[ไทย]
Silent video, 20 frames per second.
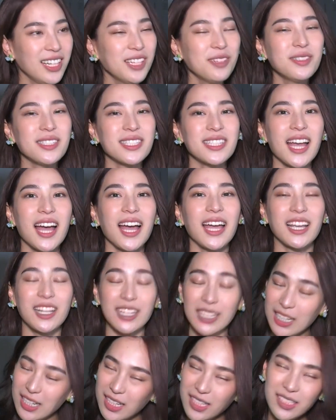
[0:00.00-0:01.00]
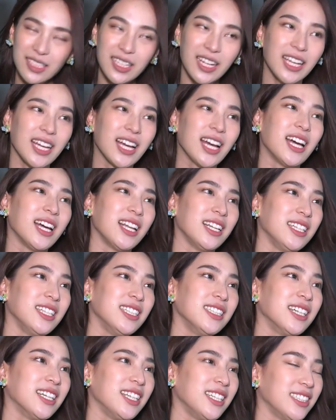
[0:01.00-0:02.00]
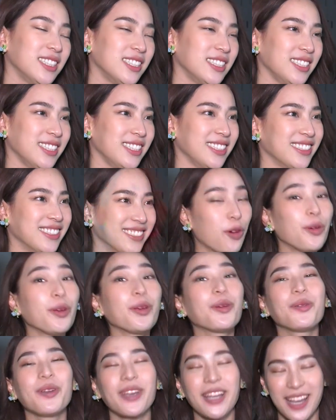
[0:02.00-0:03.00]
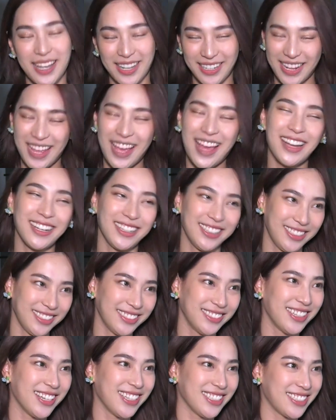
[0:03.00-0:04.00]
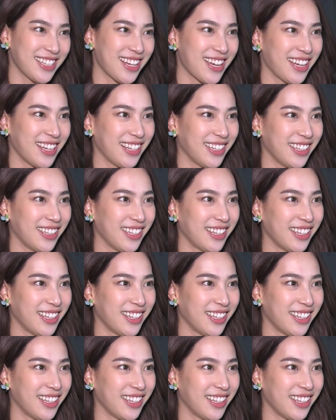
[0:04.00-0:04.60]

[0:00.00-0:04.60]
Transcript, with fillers: เรื่องหัวใจเรื่อยๆค่ะเรื่อยๆเลย คุยคุยกันค่ะเรื่อยๆใช่